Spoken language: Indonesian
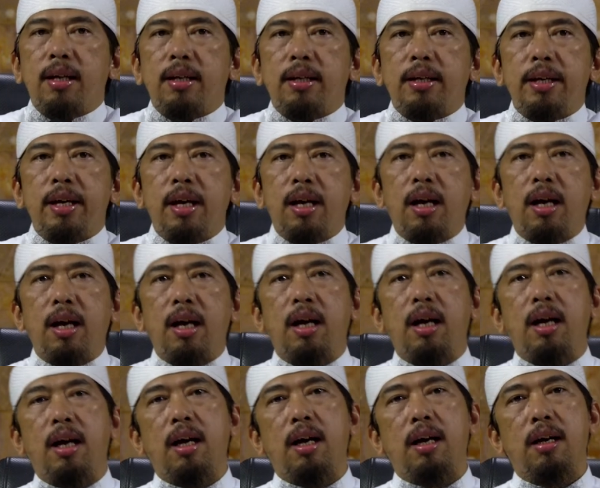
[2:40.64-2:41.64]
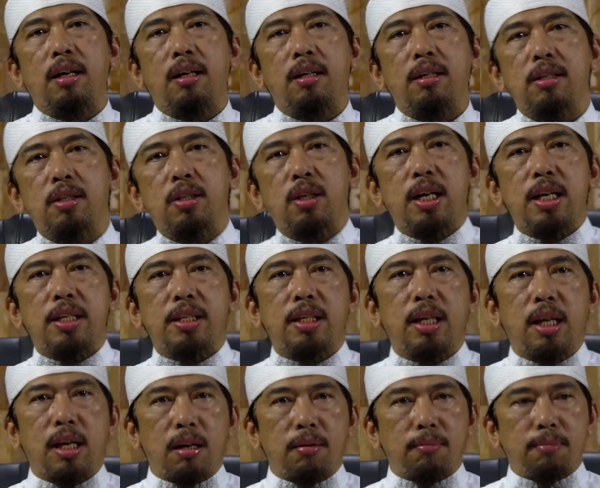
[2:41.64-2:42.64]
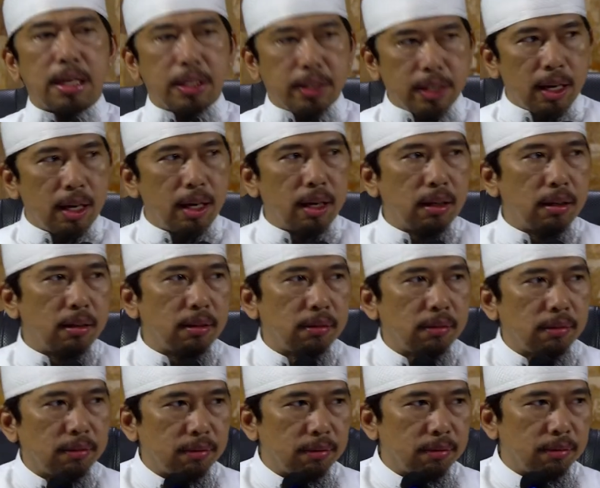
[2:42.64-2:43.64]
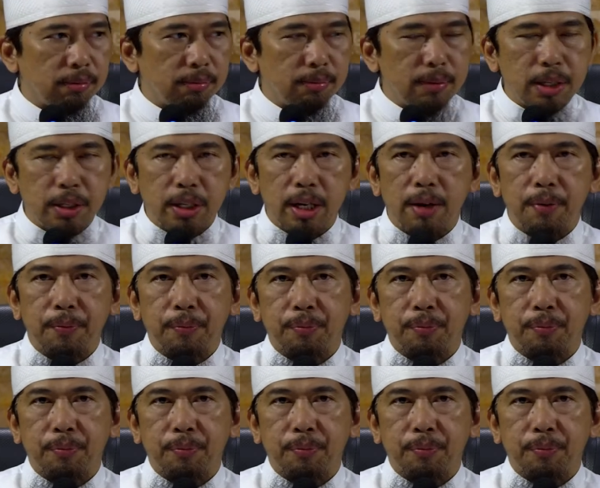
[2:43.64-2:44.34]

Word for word: dia salat sir baca baca